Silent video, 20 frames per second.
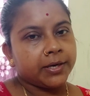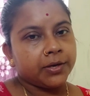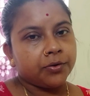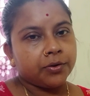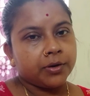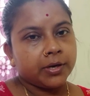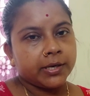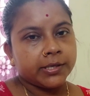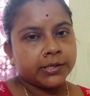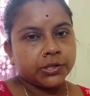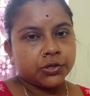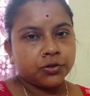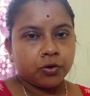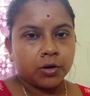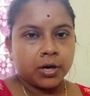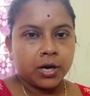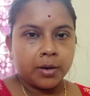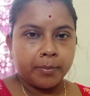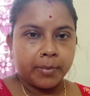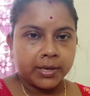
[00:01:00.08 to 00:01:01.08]
রেডি করে নিয়েছি
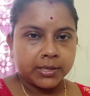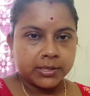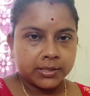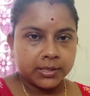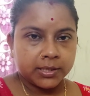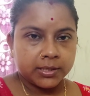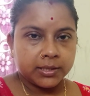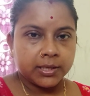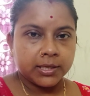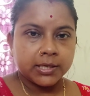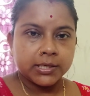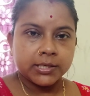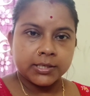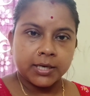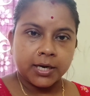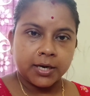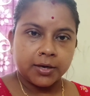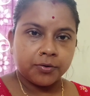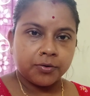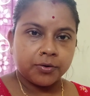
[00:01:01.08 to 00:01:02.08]
সকাল পাঁচটা থেকে
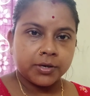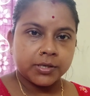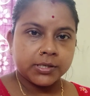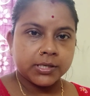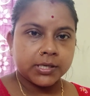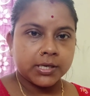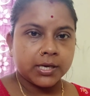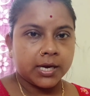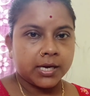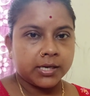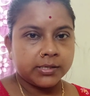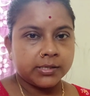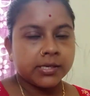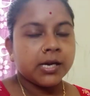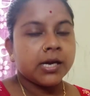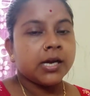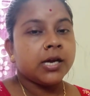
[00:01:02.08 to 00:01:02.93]
স্টার্ট করেছি কাজ